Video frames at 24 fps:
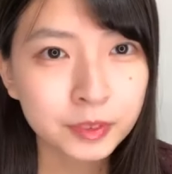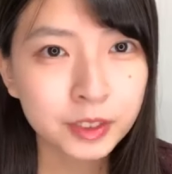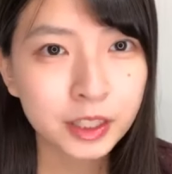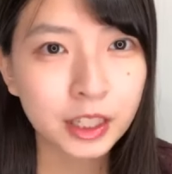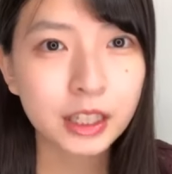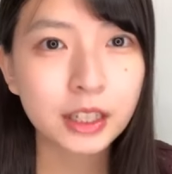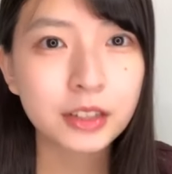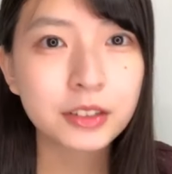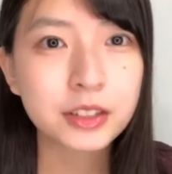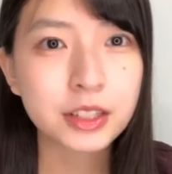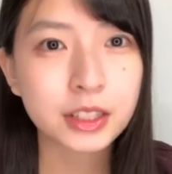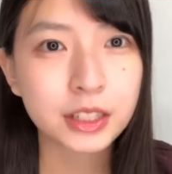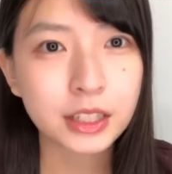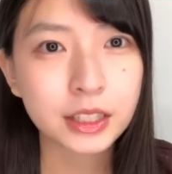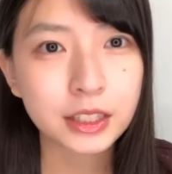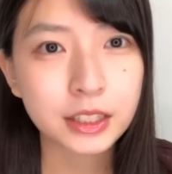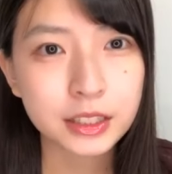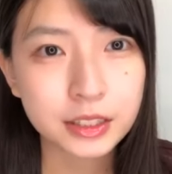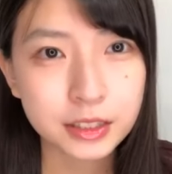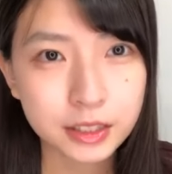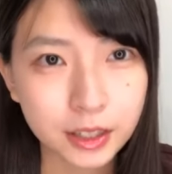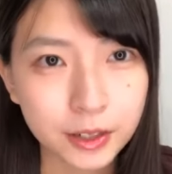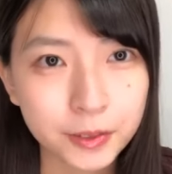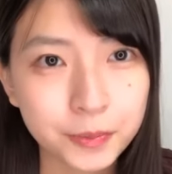かかるじゃない
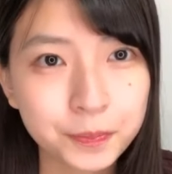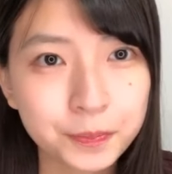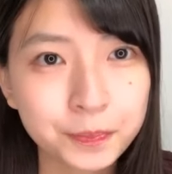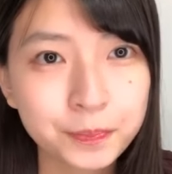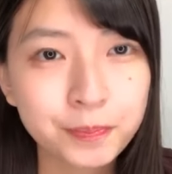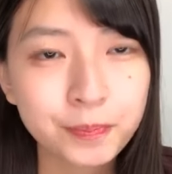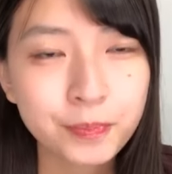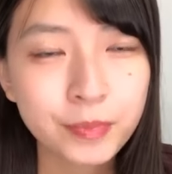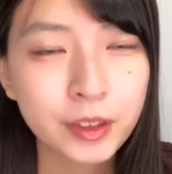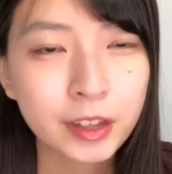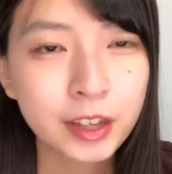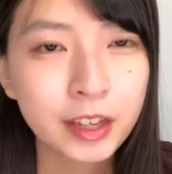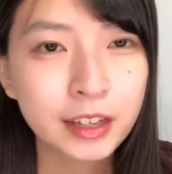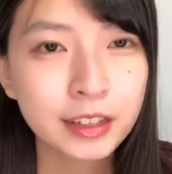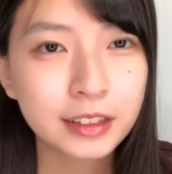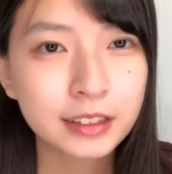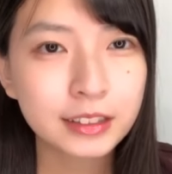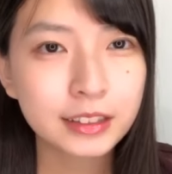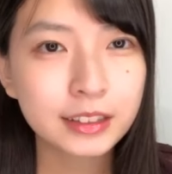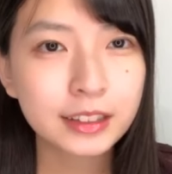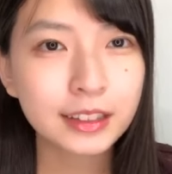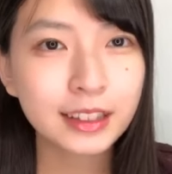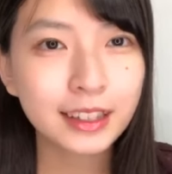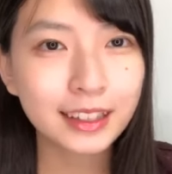ですか
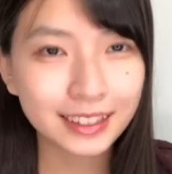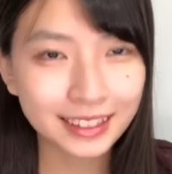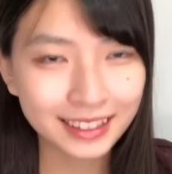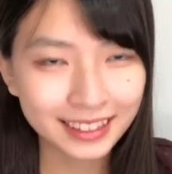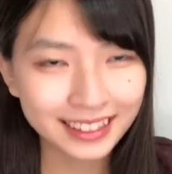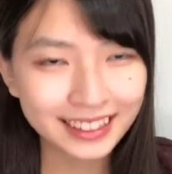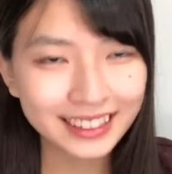だからね